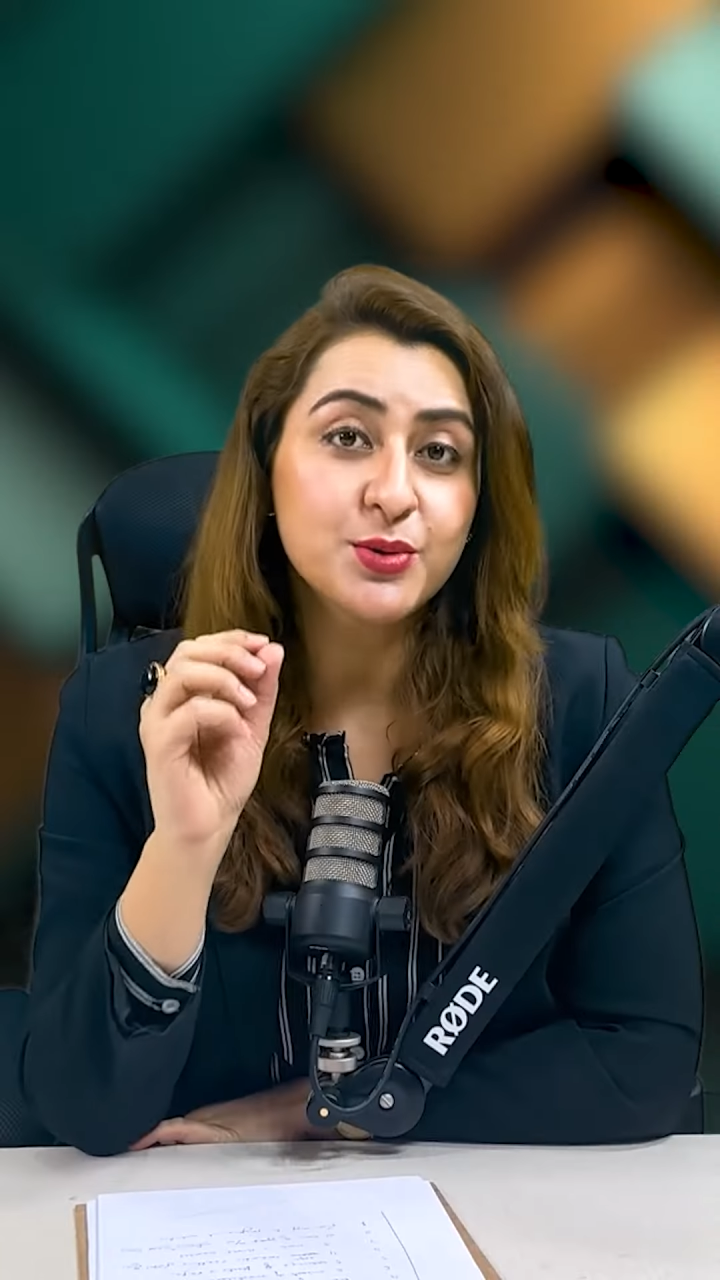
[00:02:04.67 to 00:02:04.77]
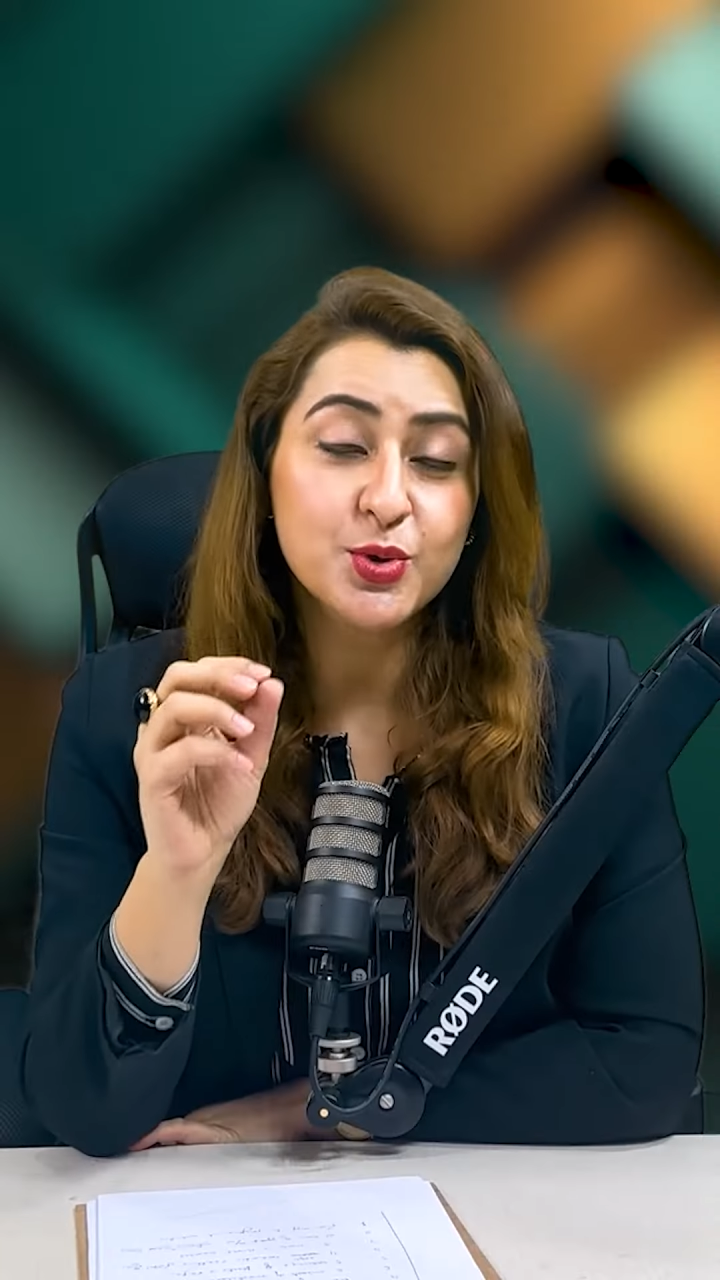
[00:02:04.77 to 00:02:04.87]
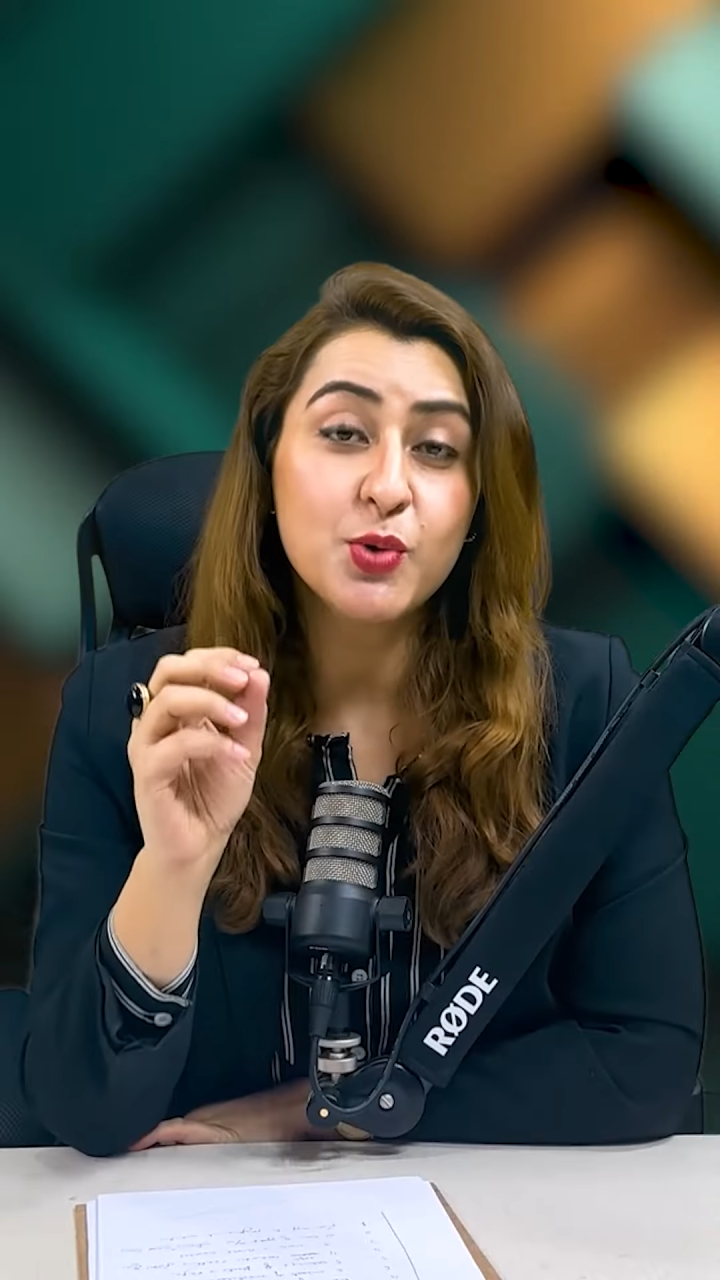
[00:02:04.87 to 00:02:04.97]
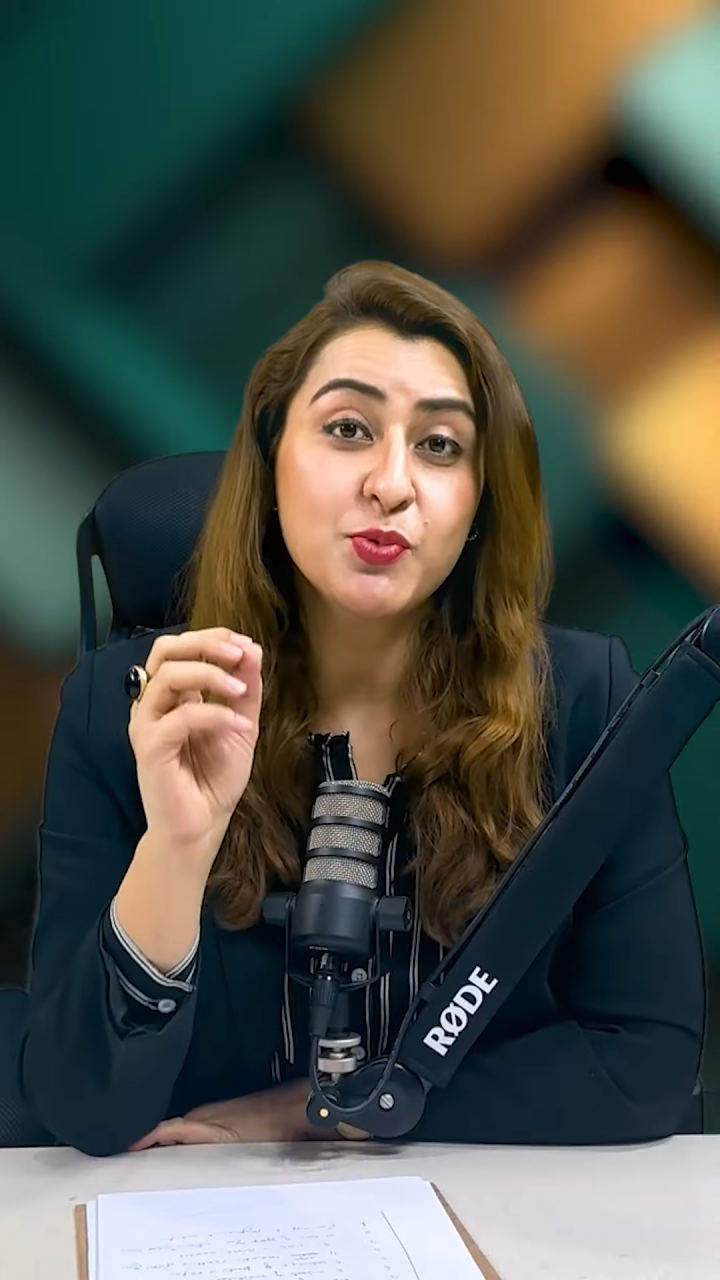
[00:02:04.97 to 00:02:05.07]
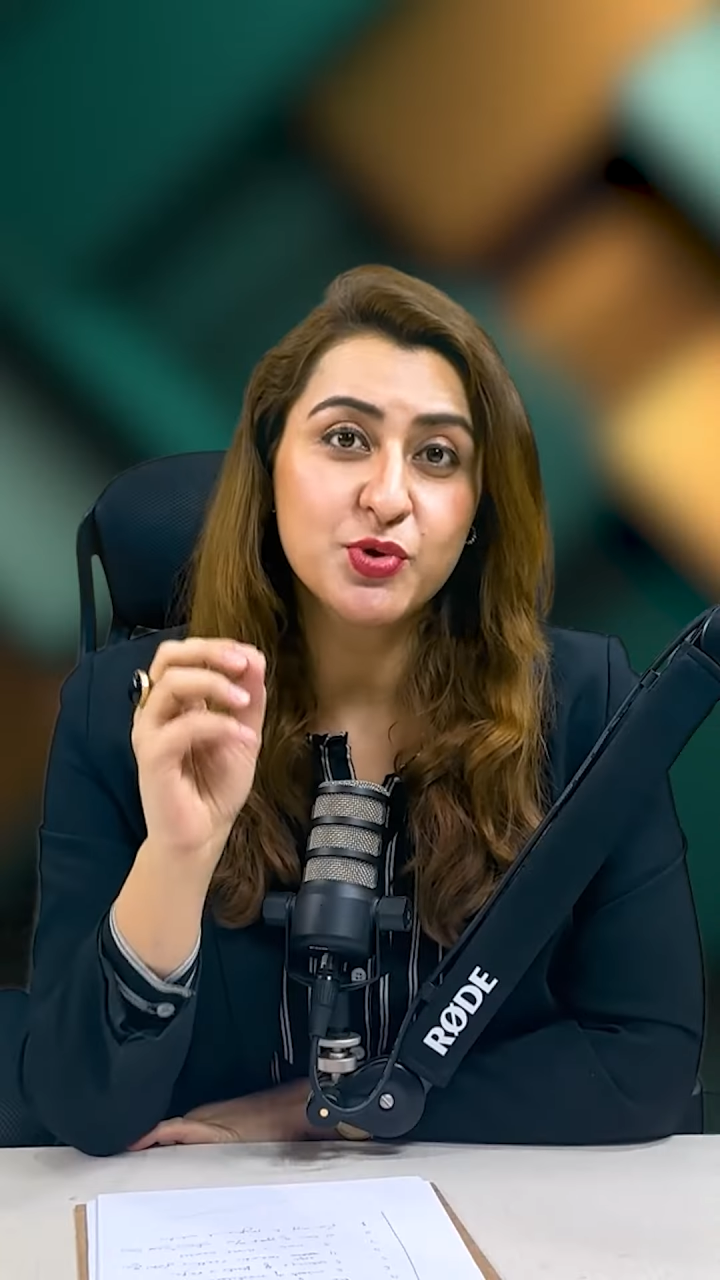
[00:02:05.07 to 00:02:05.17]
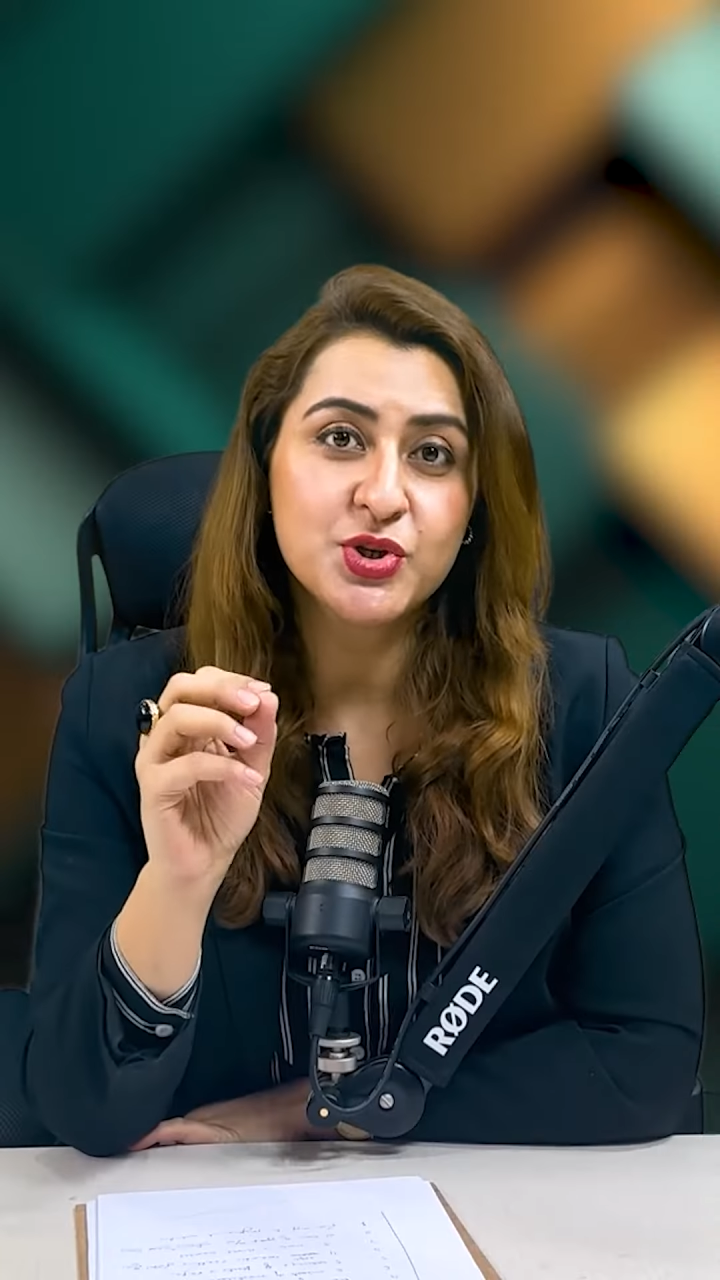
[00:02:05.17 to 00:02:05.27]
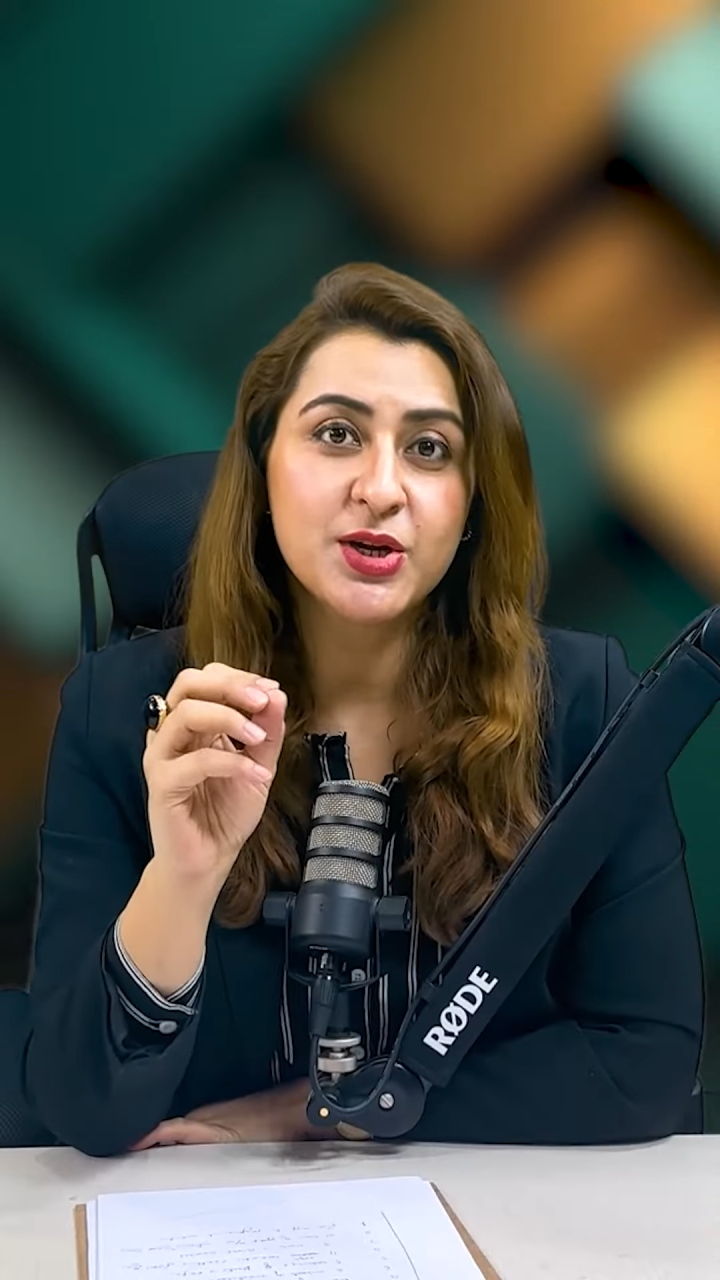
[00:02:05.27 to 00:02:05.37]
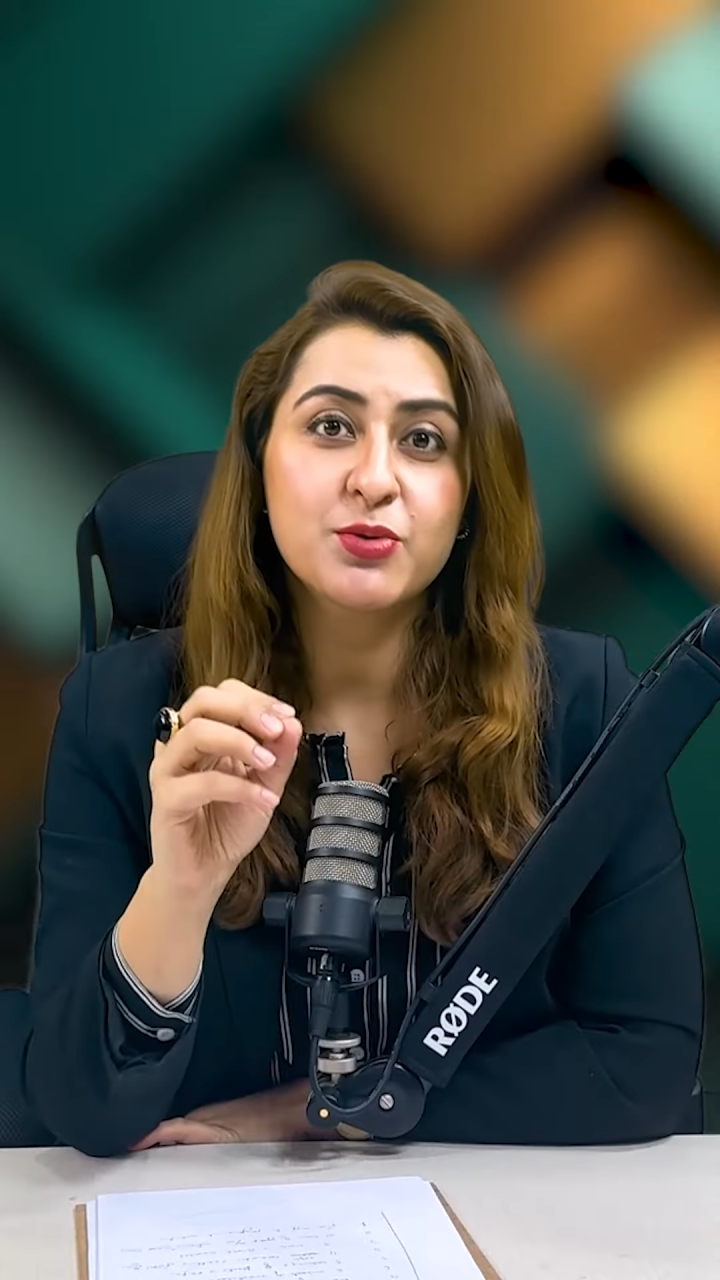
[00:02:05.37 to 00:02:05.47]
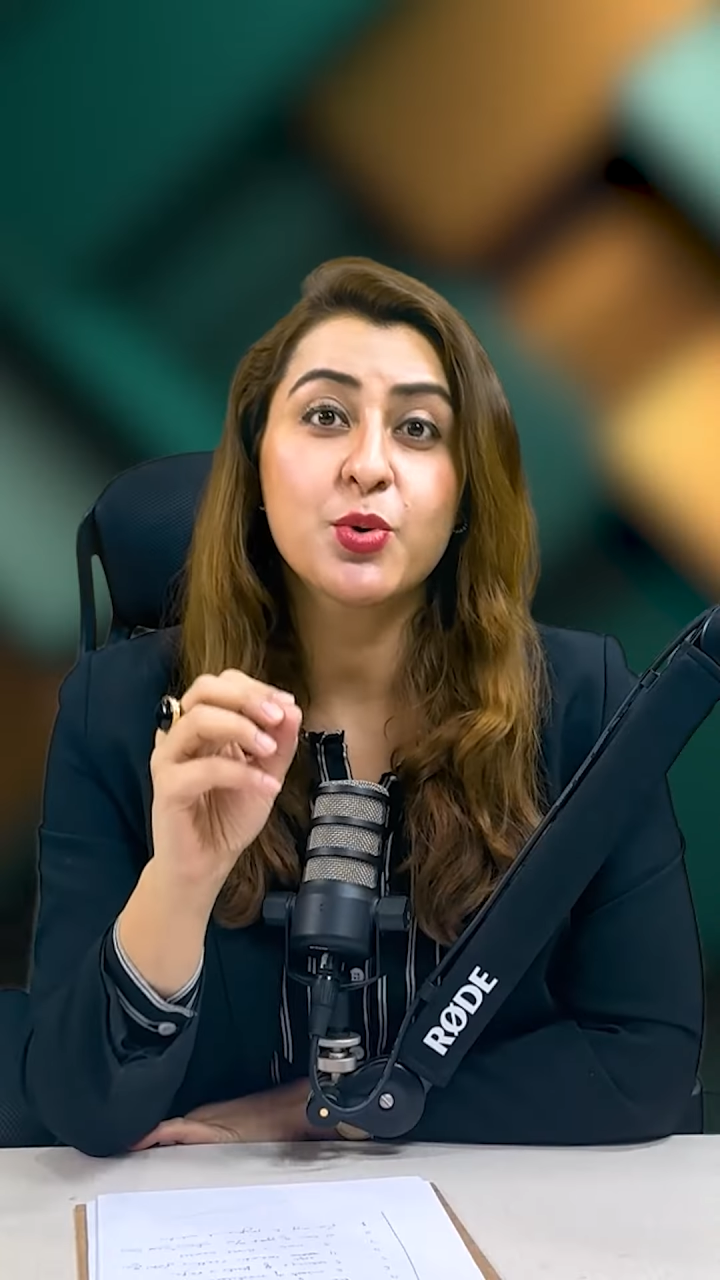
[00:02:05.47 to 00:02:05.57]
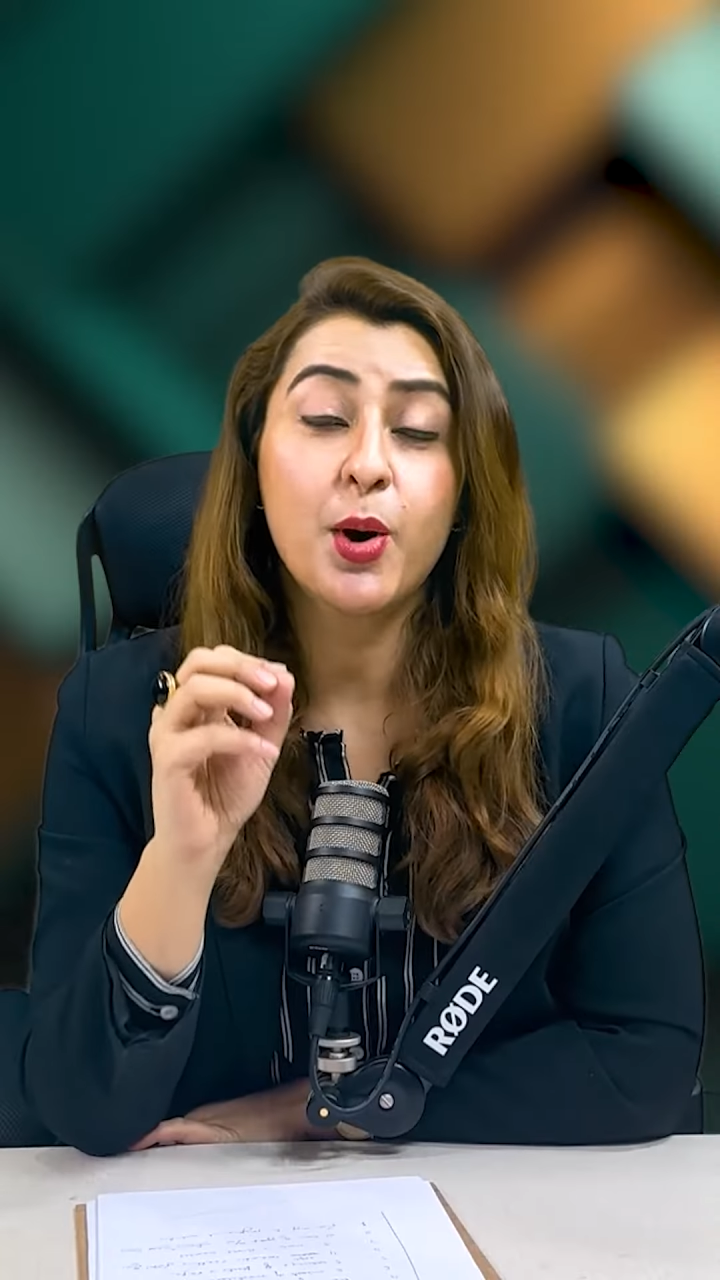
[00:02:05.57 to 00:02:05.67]
उनको
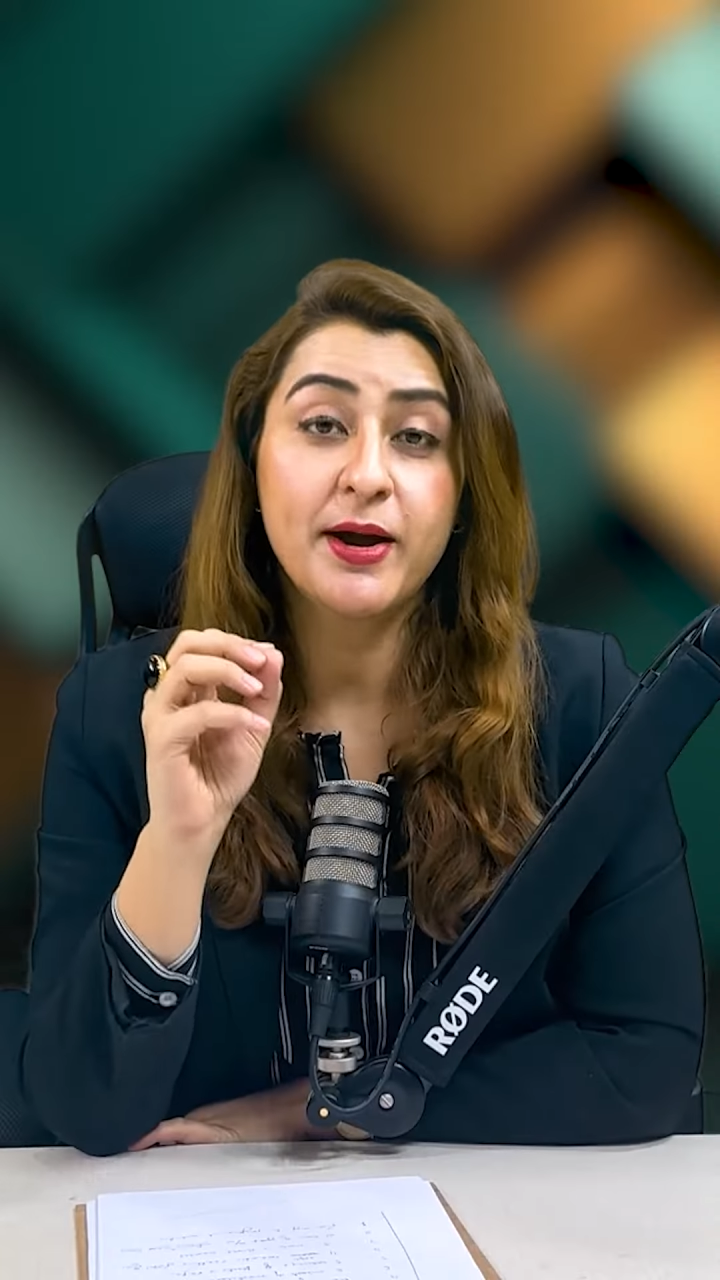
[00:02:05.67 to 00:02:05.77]
पूछें उनको